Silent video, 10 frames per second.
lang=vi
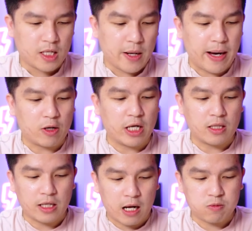các bạn có thể
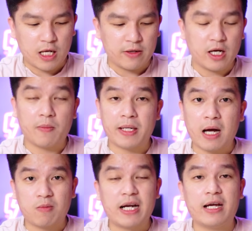tự đọc nha giờ mình
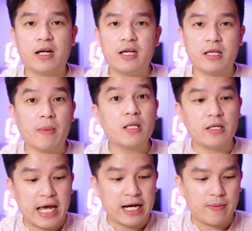đọc cái này ở đây thì mất
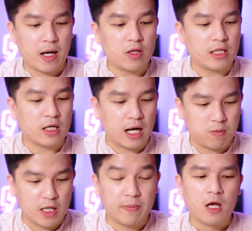thời gian các bạn có thể tự
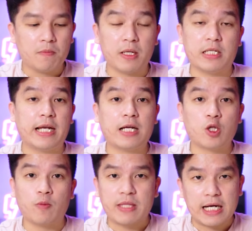đọc nha mình chỉ đang
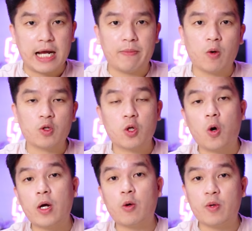tóm tắt lại một
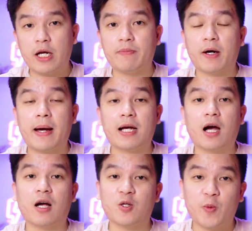số cái quy định mà các bạn
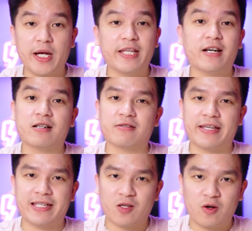cần chú ý để nhận được
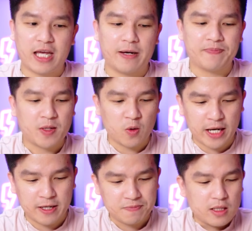tiền thôi nha
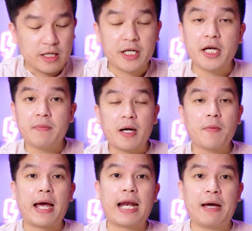ok thì khi mà
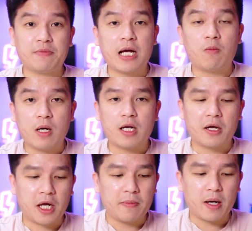các bạn làm xong á
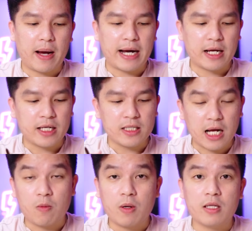khi bạn đăng ký
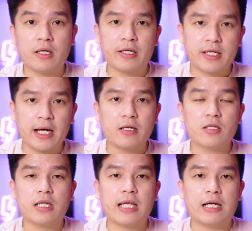xong á thì kết
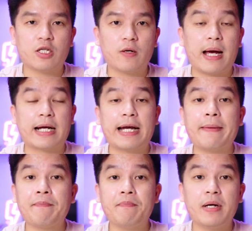nó sẽ tặng cho các bạn
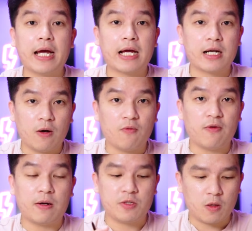50.000 đồng
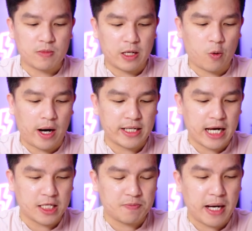vào trong tài khoản
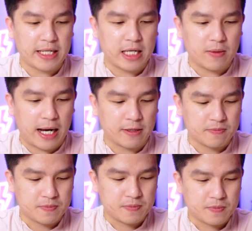cashback nha các bạn
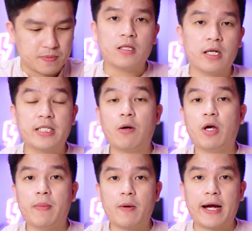thì sau
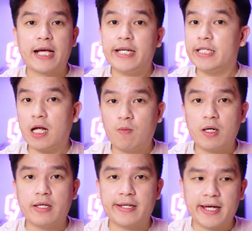khi mà các bạn đăng ký xong
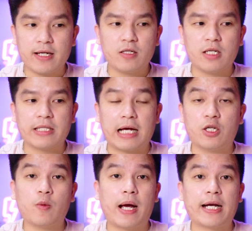á, thì kết nó sẽ tặng
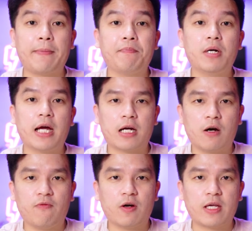cho các bạn 50.000
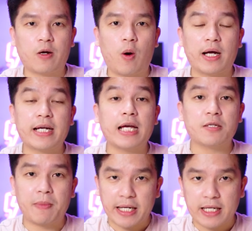đồng vào tài khoản
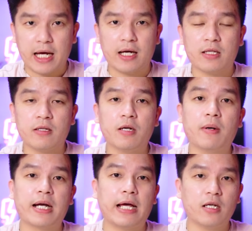cashback nha như
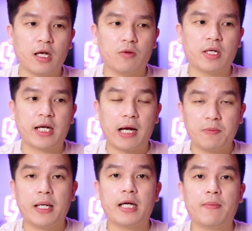mình đã giới thiệu thì
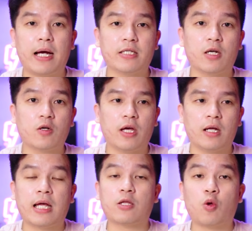cashback các bạn chỉ có
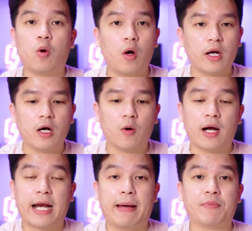thể thanh toán hóa đơn
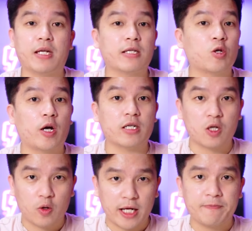hoặc là nạp tiền điện thoại được
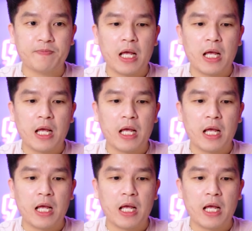thôi đấy